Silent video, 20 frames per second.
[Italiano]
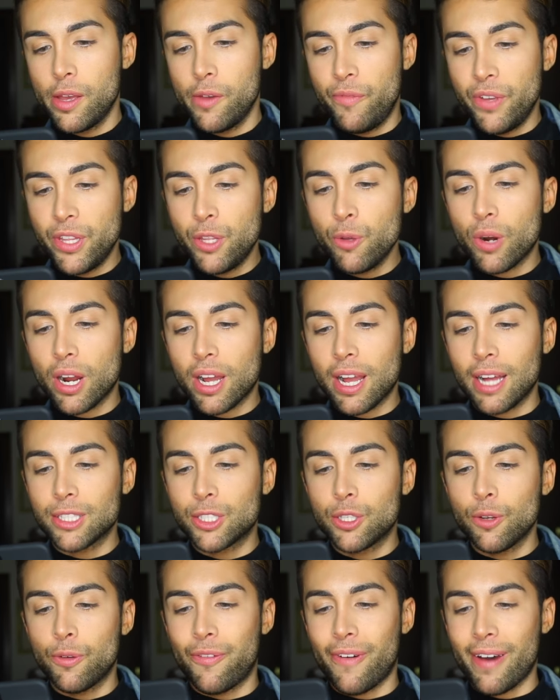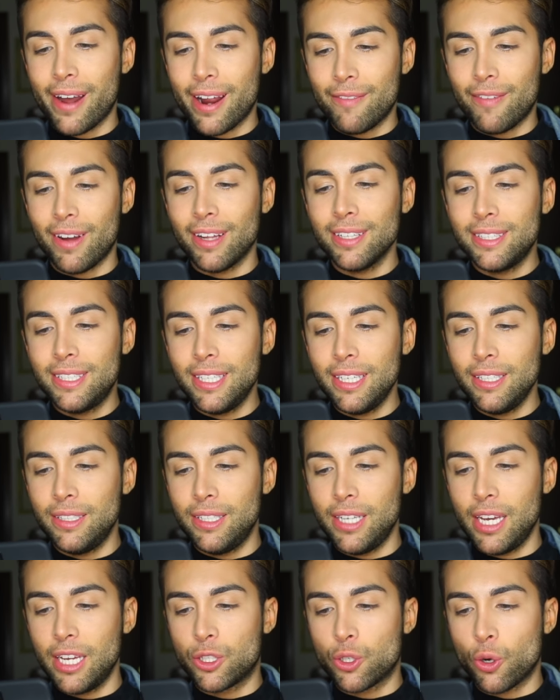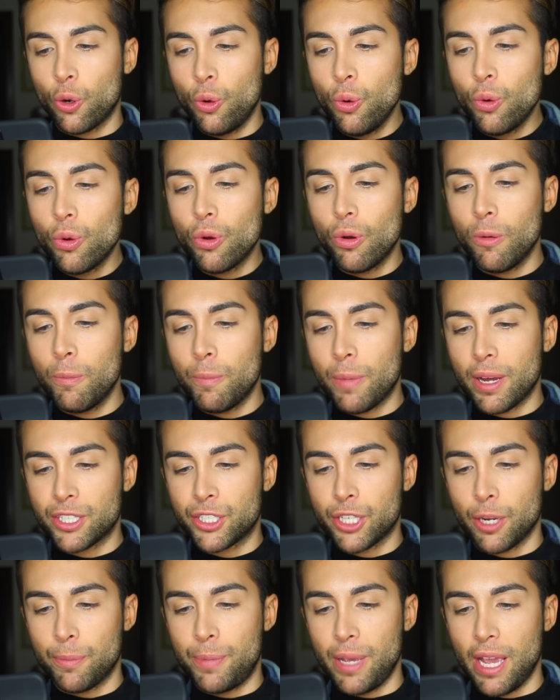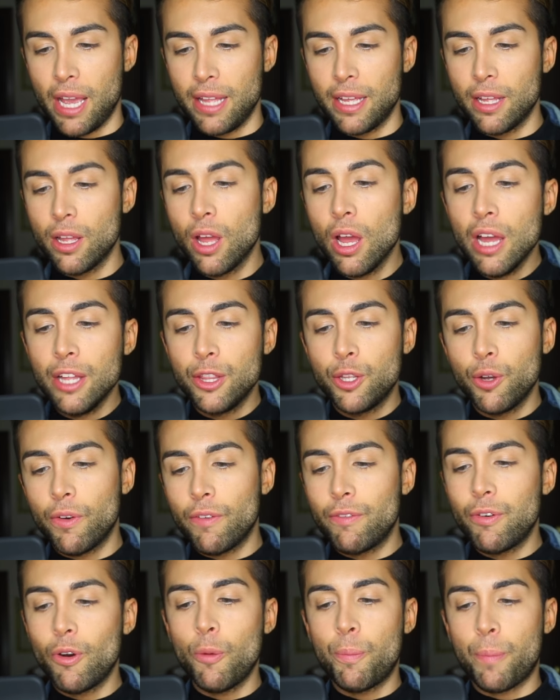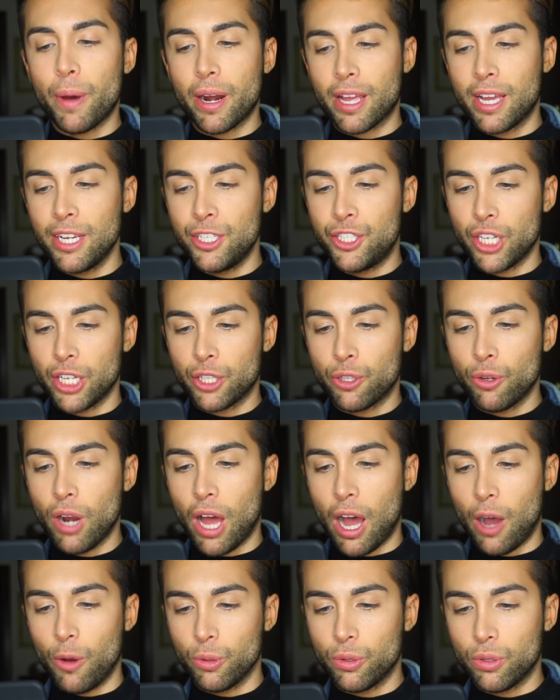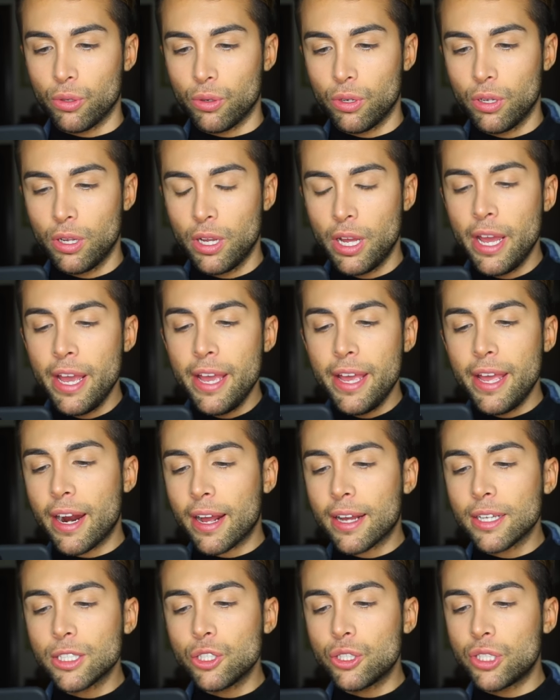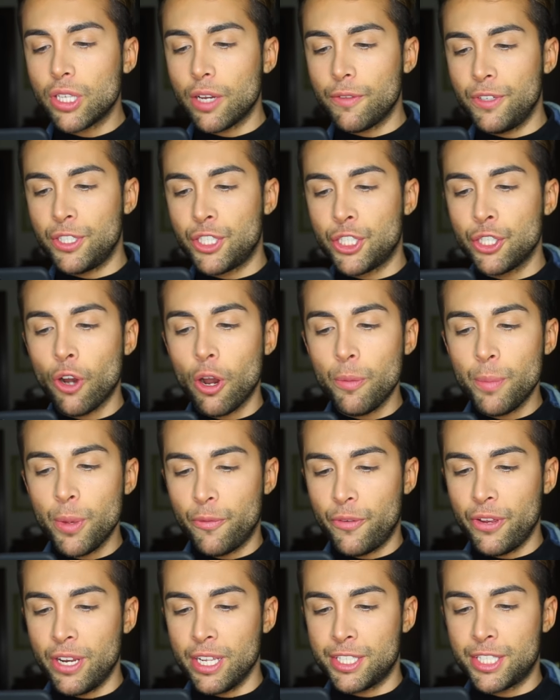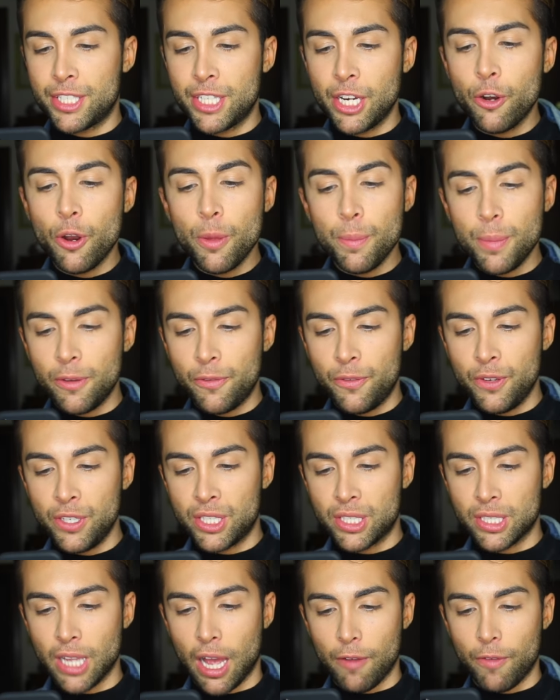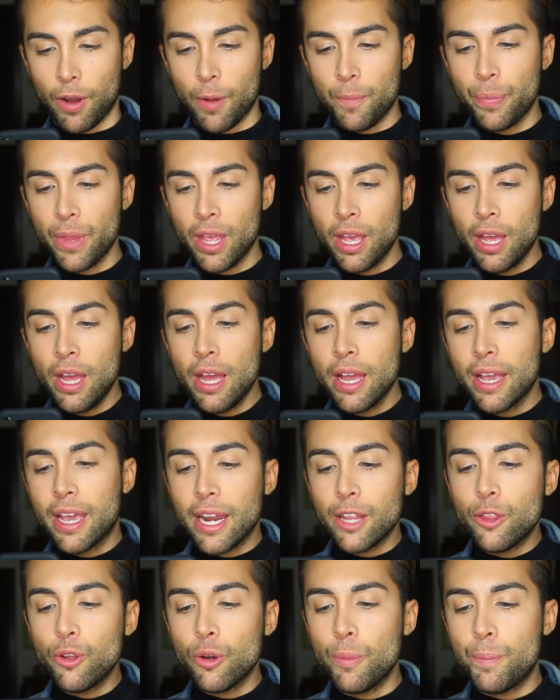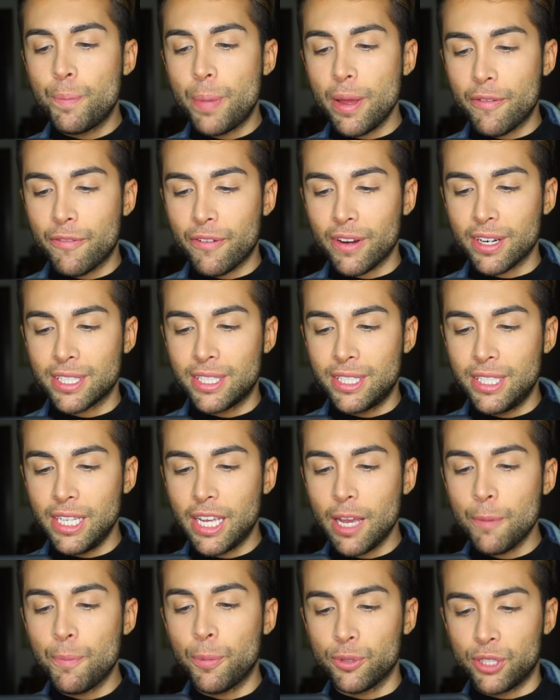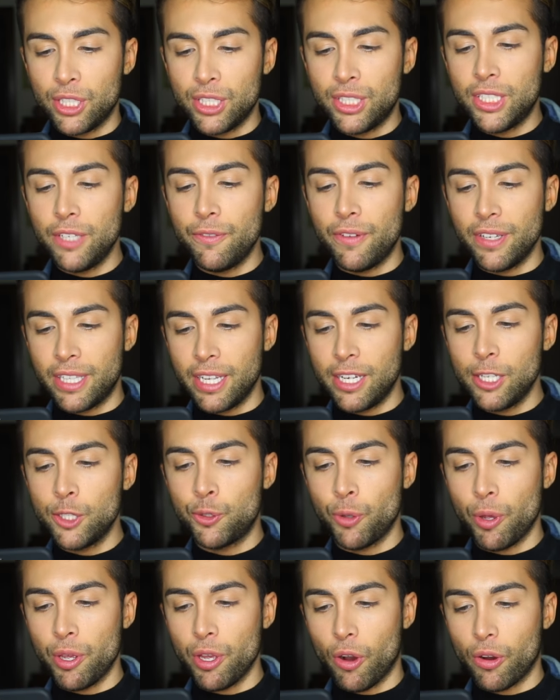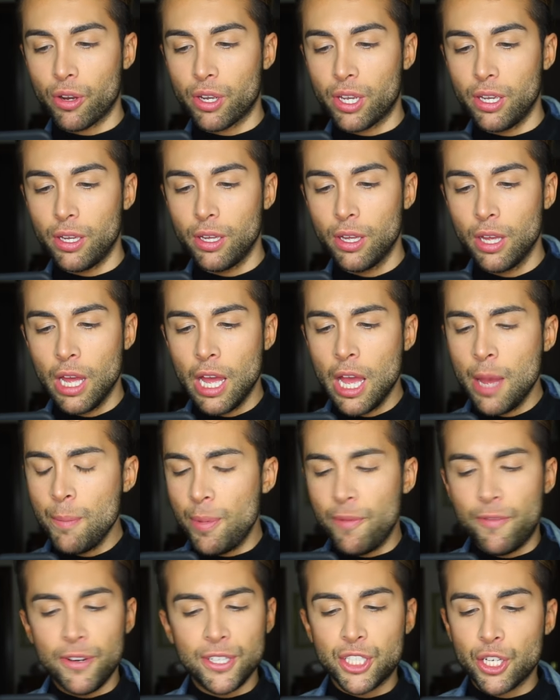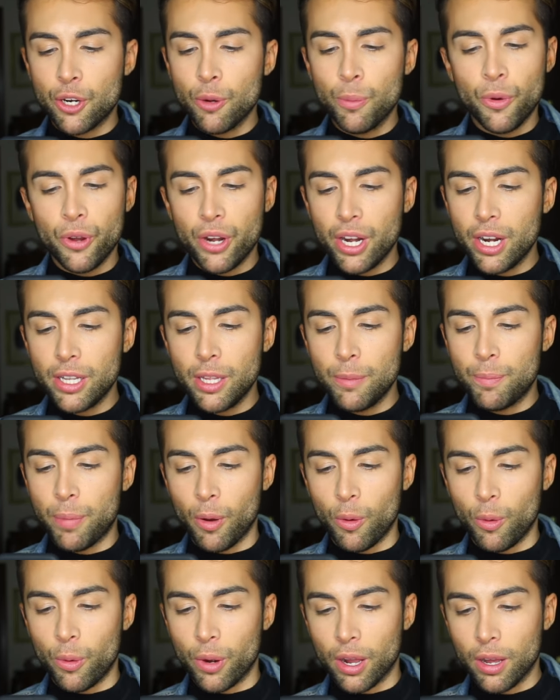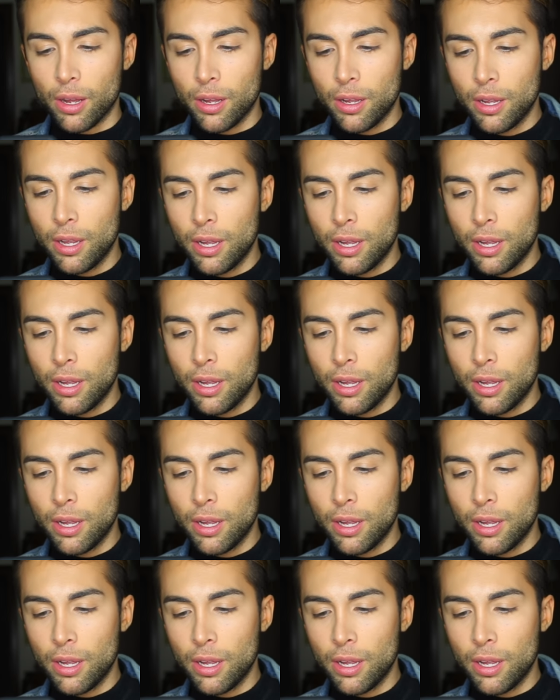Vidi un ragazzo fare avanti e indietro lungo il marciapiede dove avevo parcheggiato l'auto il ragazzo si avvicinò al mio finestrino e mi fissava, credo per far sì che potessi vedere i suoi occhi. Mi fecero morire di paura,